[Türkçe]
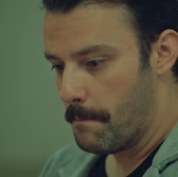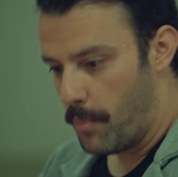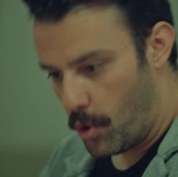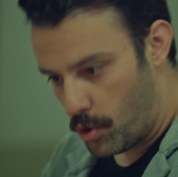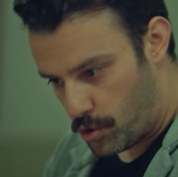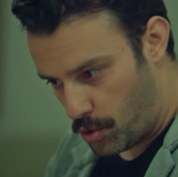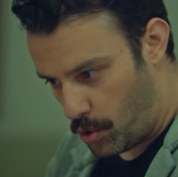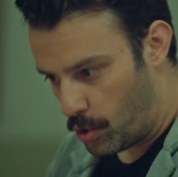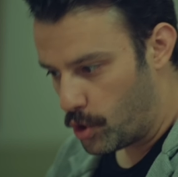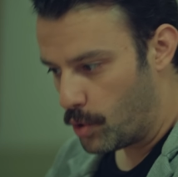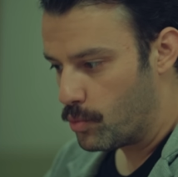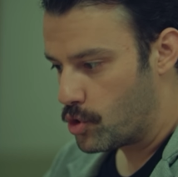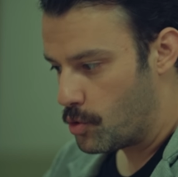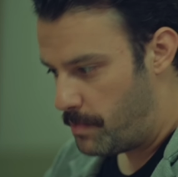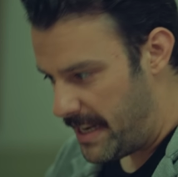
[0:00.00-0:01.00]
borçlu
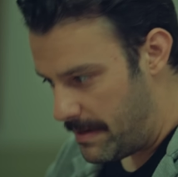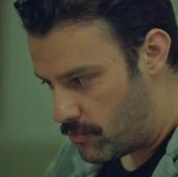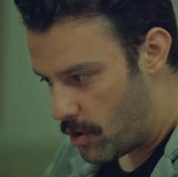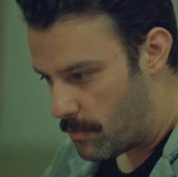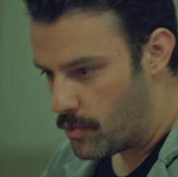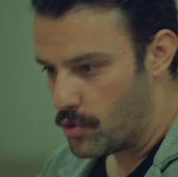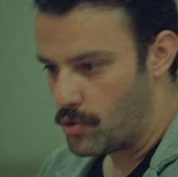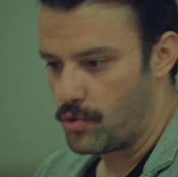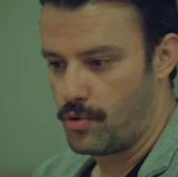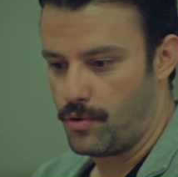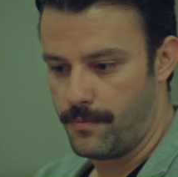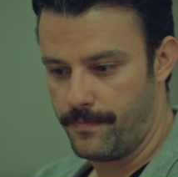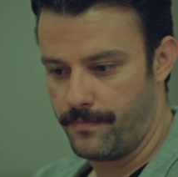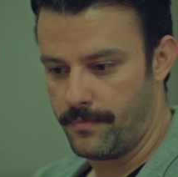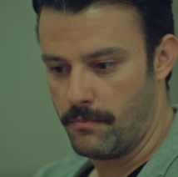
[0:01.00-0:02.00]
olduğumuzu bilmiyor muyuz?
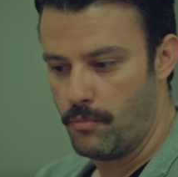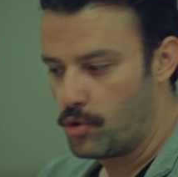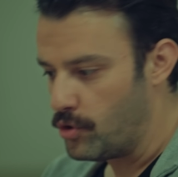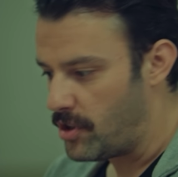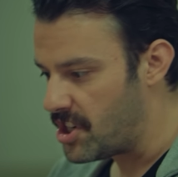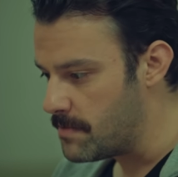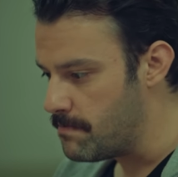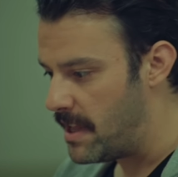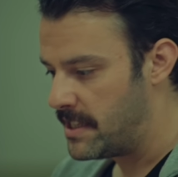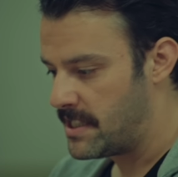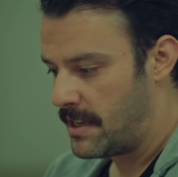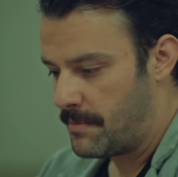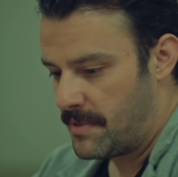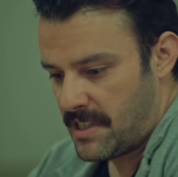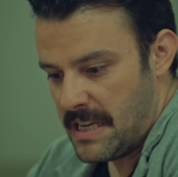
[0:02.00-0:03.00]
Bütün
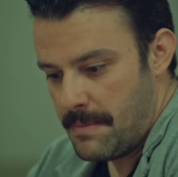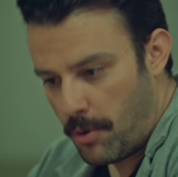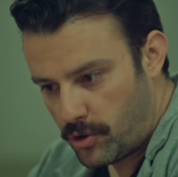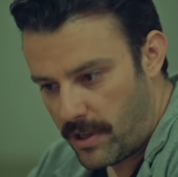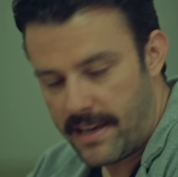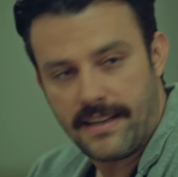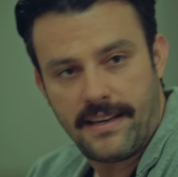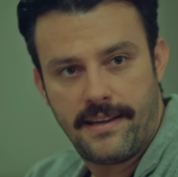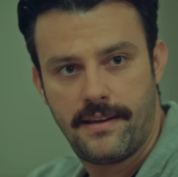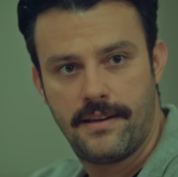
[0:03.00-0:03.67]
taşınmazlığımız ipotekli.